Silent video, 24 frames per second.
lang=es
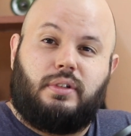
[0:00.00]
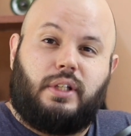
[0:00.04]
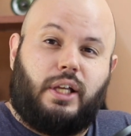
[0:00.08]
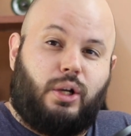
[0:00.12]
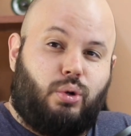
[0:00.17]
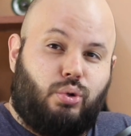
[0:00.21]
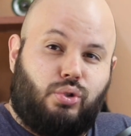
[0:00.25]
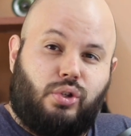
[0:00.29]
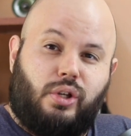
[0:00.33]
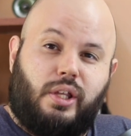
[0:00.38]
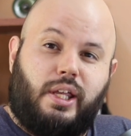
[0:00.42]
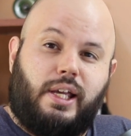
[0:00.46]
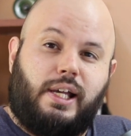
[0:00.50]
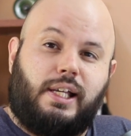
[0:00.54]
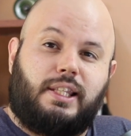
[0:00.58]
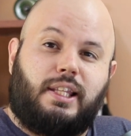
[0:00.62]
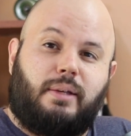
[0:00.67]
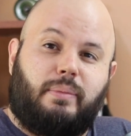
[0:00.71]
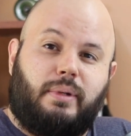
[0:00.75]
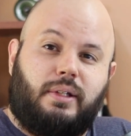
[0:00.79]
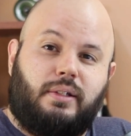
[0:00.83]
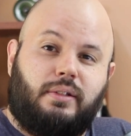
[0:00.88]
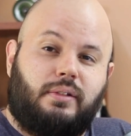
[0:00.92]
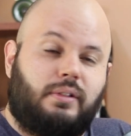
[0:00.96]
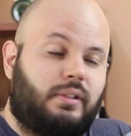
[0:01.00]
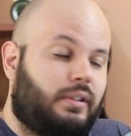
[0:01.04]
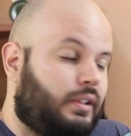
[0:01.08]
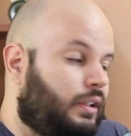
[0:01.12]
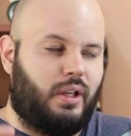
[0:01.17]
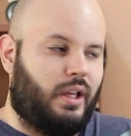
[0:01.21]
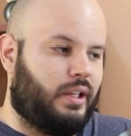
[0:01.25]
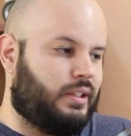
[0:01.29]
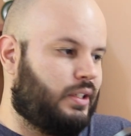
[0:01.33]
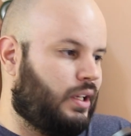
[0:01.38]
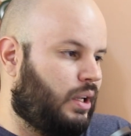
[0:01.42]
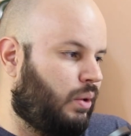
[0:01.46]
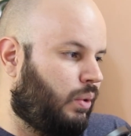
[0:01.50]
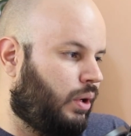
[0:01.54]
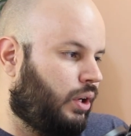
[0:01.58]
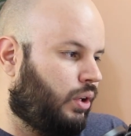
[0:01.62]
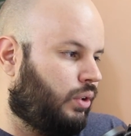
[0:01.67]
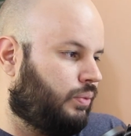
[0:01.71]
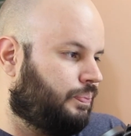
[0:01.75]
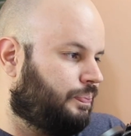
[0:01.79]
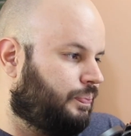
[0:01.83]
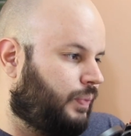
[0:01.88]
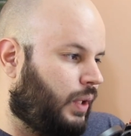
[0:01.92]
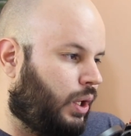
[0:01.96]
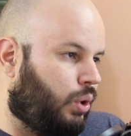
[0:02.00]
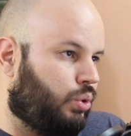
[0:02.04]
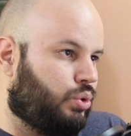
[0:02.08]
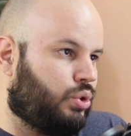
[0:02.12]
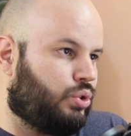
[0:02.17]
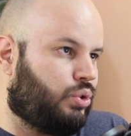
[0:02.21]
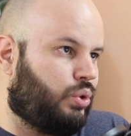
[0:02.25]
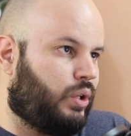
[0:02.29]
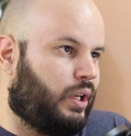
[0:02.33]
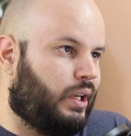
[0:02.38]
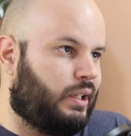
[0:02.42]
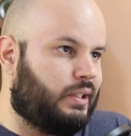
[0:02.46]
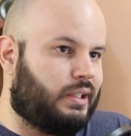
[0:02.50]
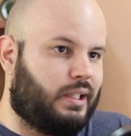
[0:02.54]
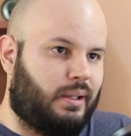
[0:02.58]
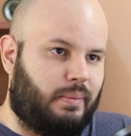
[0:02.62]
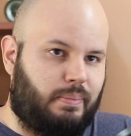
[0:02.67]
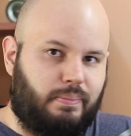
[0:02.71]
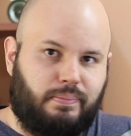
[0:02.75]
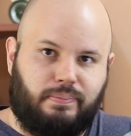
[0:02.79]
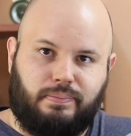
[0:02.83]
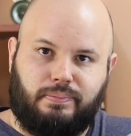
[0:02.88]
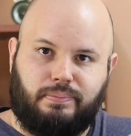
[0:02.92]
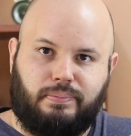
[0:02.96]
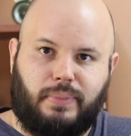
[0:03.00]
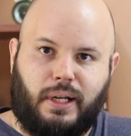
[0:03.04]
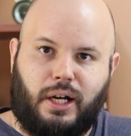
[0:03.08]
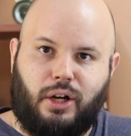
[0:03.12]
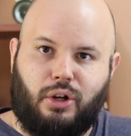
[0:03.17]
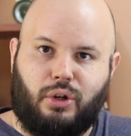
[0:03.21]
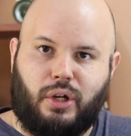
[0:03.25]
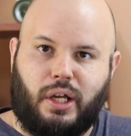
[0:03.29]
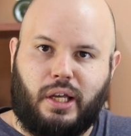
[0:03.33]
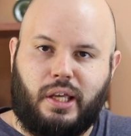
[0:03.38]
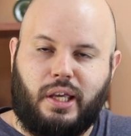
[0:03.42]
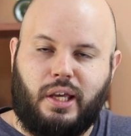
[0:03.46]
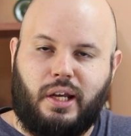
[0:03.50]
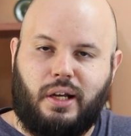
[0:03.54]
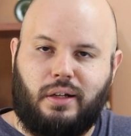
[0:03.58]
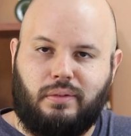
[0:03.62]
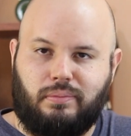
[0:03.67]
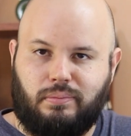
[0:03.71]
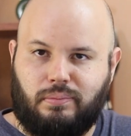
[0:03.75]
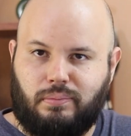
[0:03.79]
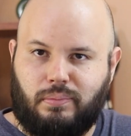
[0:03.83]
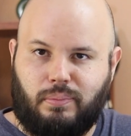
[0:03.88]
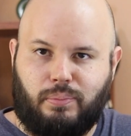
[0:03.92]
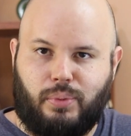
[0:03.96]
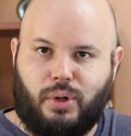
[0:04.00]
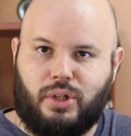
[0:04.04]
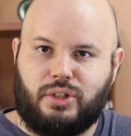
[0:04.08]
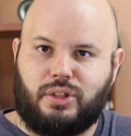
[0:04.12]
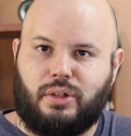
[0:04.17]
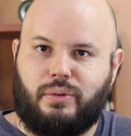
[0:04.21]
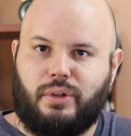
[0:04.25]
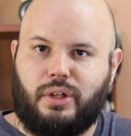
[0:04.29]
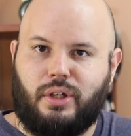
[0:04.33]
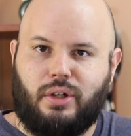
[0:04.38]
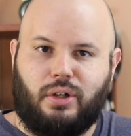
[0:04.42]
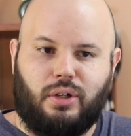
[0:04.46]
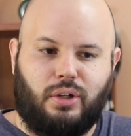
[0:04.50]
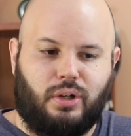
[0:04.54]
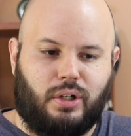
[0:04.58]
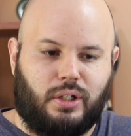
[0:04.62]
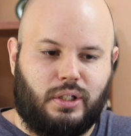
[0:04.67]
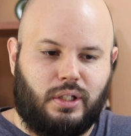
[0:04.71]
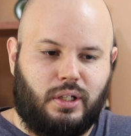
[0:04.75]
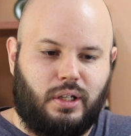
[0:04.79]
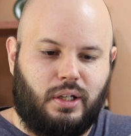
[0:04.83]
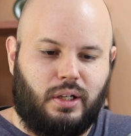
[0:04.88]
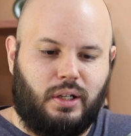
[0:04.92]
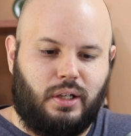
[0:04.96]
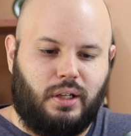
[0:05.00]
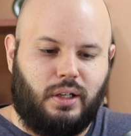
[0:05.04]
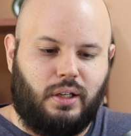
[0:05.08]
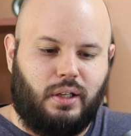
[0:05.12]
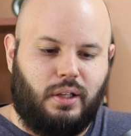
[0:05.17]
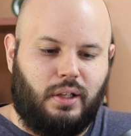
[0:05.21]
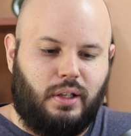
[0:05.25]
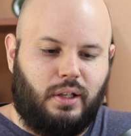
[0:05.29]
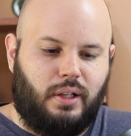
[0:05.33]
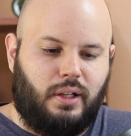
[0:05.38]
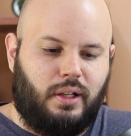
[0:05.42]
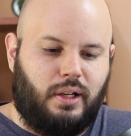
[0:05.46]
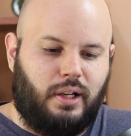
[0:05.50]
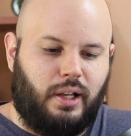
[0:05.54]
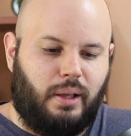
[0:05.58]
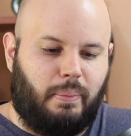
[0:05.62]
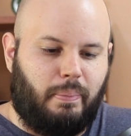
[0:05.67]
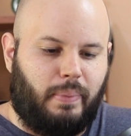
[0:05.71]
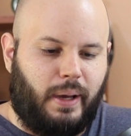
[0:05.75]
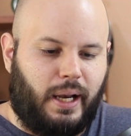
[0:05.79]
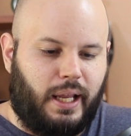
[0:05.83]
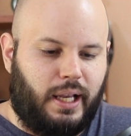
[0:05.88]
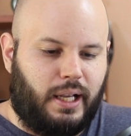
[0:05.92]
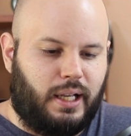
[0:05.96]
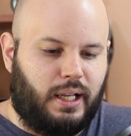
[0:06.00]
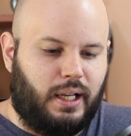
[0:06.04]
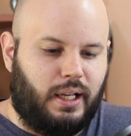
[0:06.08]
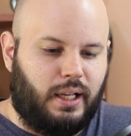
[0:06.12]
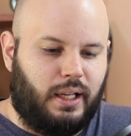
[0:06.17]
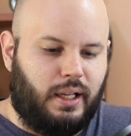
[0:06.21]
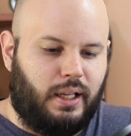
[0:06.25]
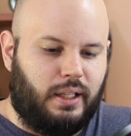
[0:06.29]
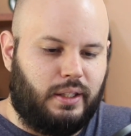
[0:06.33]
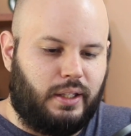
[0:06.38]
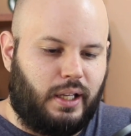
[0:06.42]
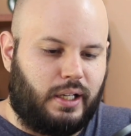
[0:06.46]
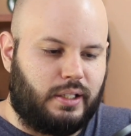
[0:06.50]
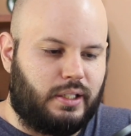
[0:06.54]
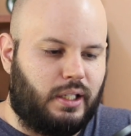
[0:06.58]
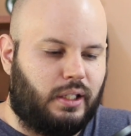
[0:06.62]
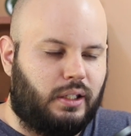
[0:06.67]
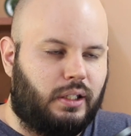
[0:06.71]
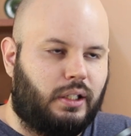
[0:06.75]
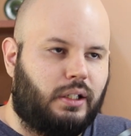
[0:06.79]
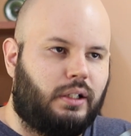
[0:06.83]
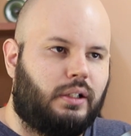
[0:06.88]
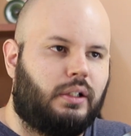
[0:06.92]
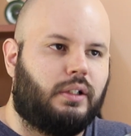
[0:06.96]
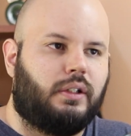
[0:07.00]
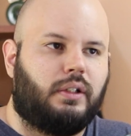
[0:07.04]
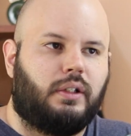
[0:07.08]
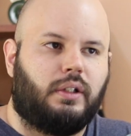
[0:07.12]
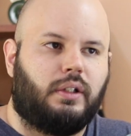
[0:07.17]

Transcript: Escucho ideas también. Así que bueno, escucho sugerencias para lo que quieran, puedo hacer videos de lo que les, parezca interesante.